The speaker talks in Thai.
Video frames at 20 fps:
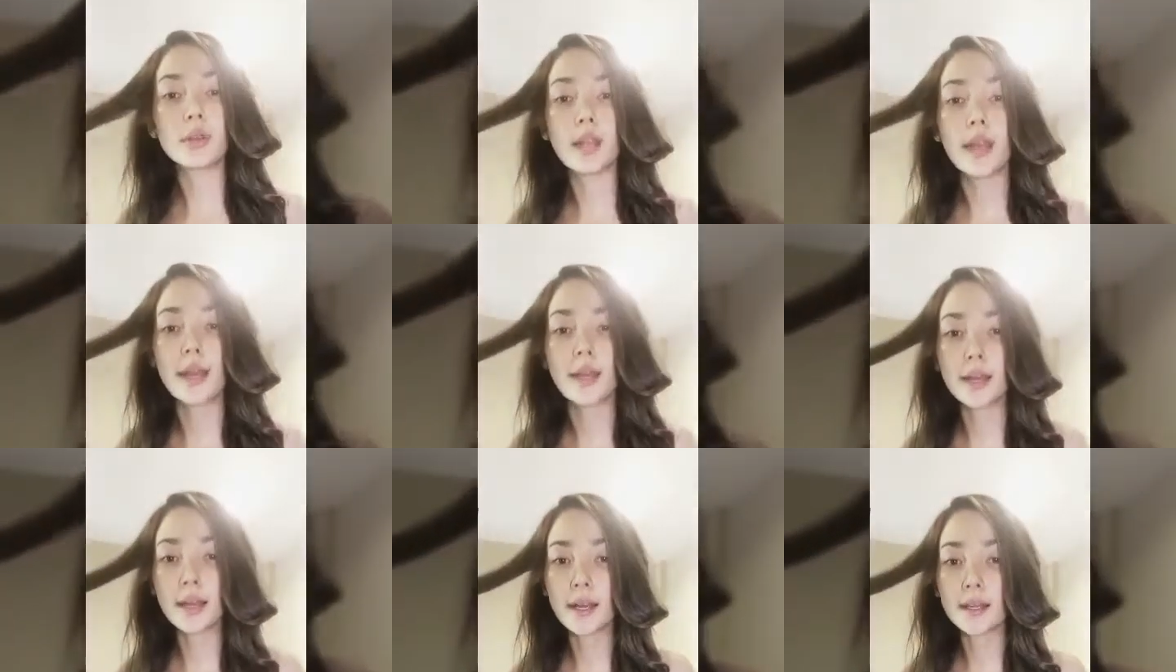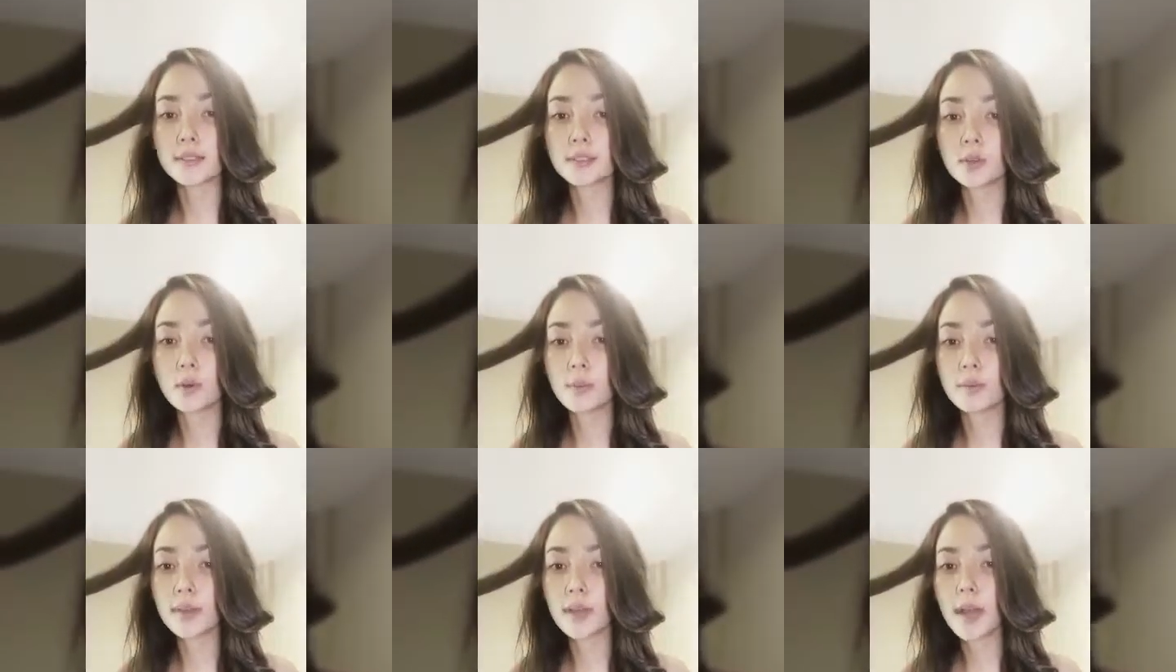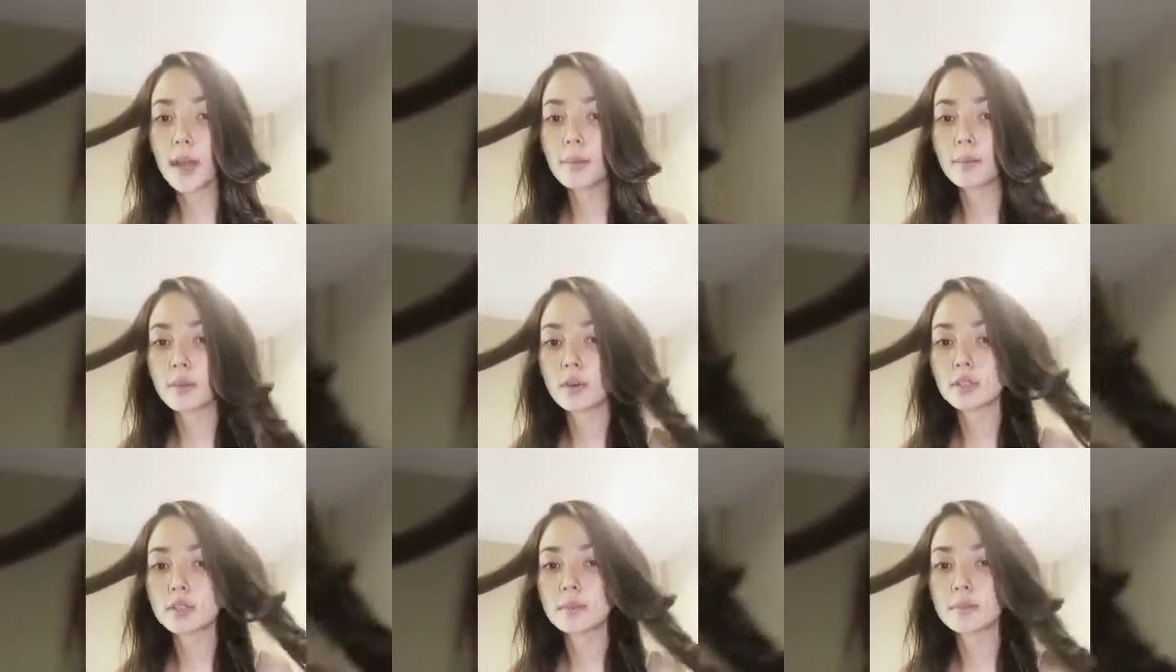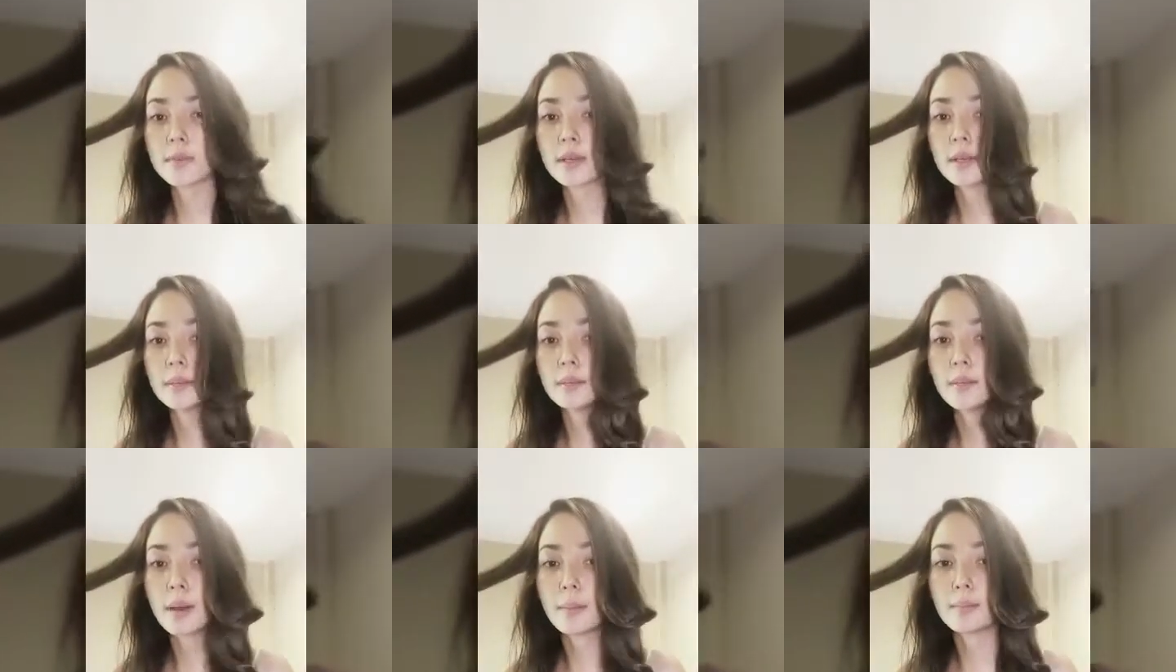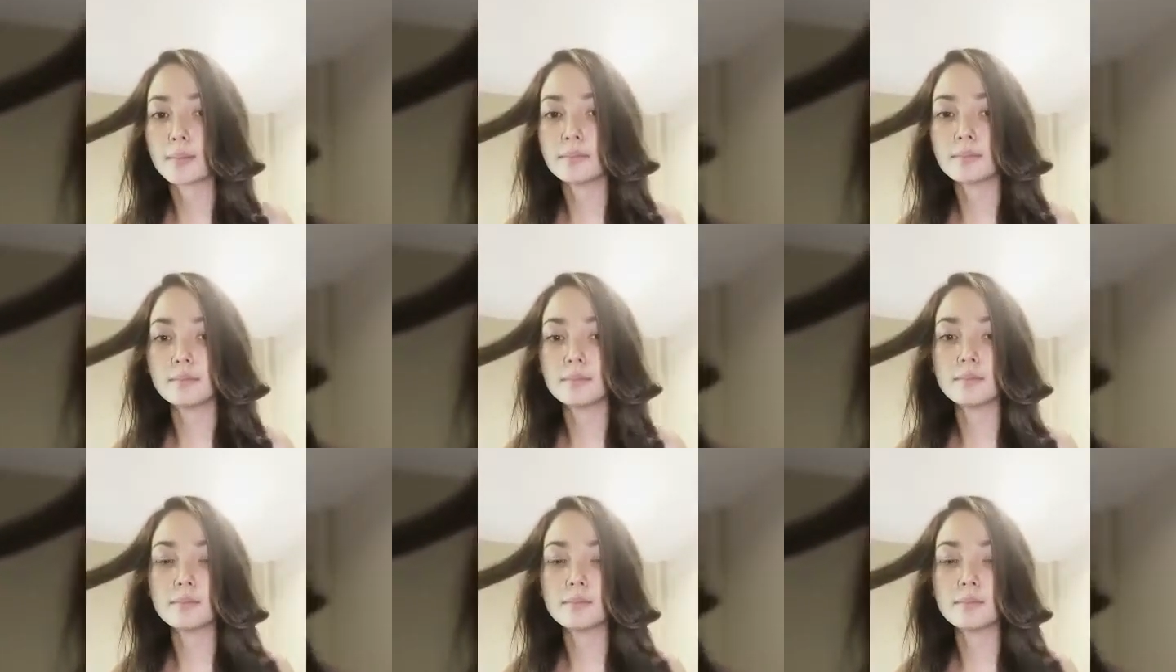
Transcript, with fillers: ส่วนใหญ่นะคะ ทรงพี่อ้ำก็จะเป็นแบบ